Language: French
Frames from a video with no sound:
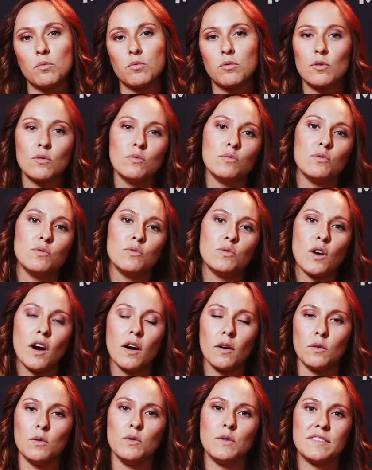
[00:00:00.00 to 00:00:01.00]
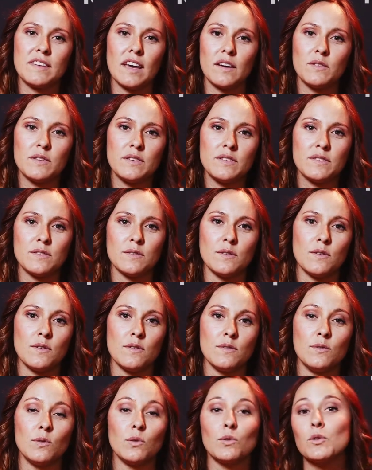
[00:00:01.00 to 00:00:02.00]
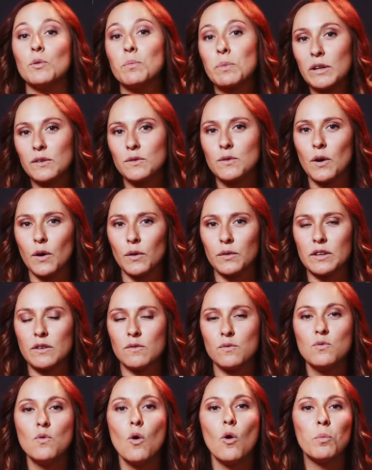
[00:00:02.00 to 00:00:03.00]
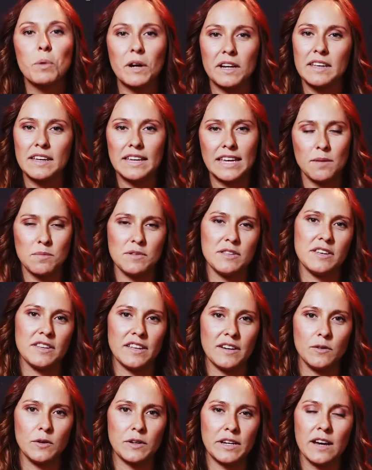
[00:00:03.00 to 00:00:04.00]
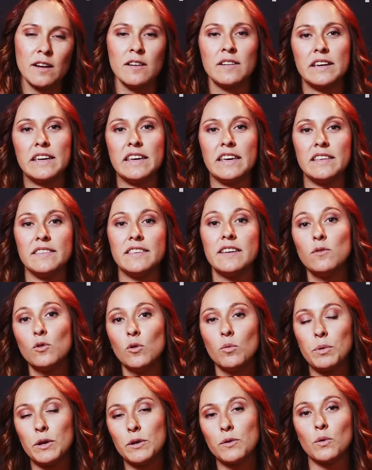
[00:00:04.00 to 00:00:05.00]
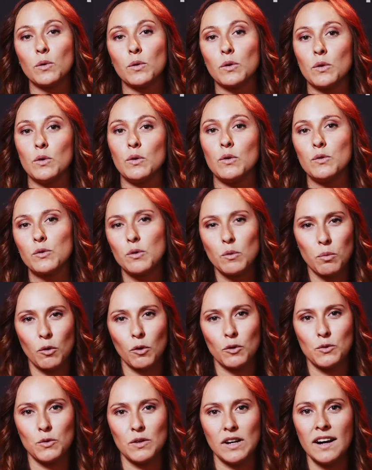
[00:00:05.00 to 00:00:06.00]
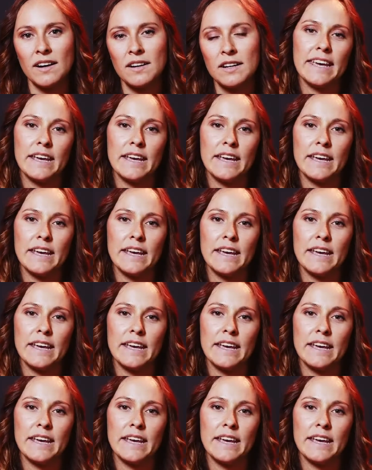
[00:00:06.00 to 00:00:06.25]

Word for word: promouvoir le service euh, donc de prise de rendez-vous auprès des cabinets d'avocats et développer donc ce produit-là.